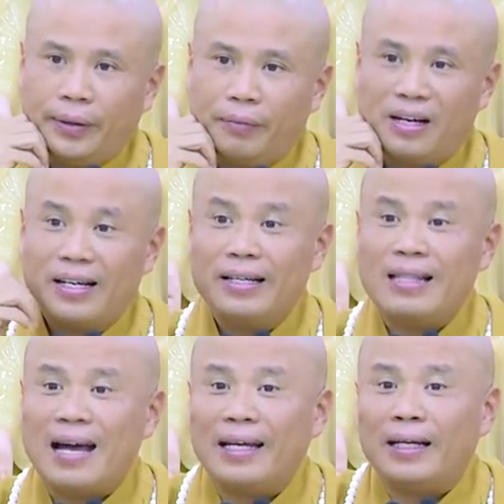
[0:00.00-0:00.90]
Và khi
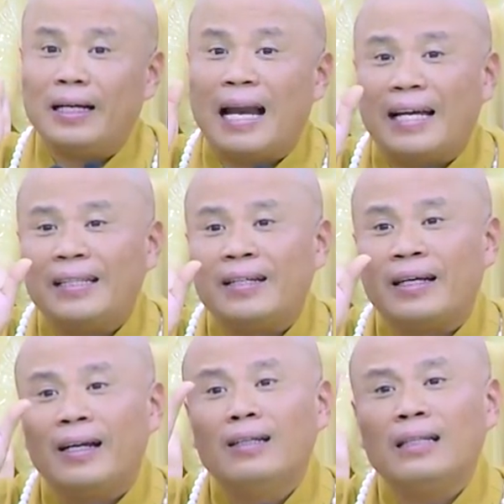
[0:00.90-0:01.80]
thầy lạy thì
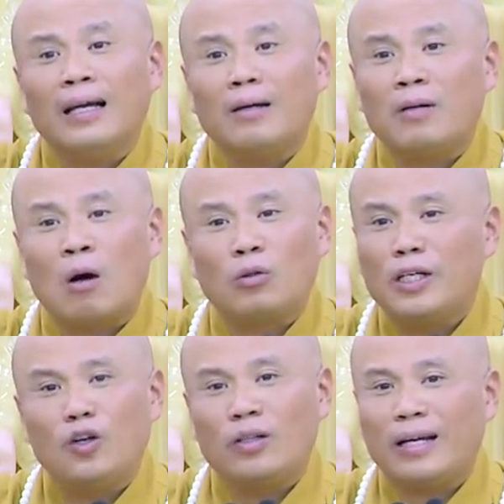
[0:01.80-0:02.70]
sẽ đứng, thầy đầu
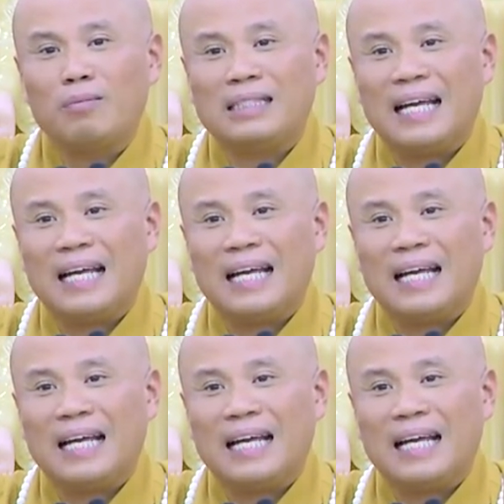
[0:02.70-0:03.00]
tiên vô thầy không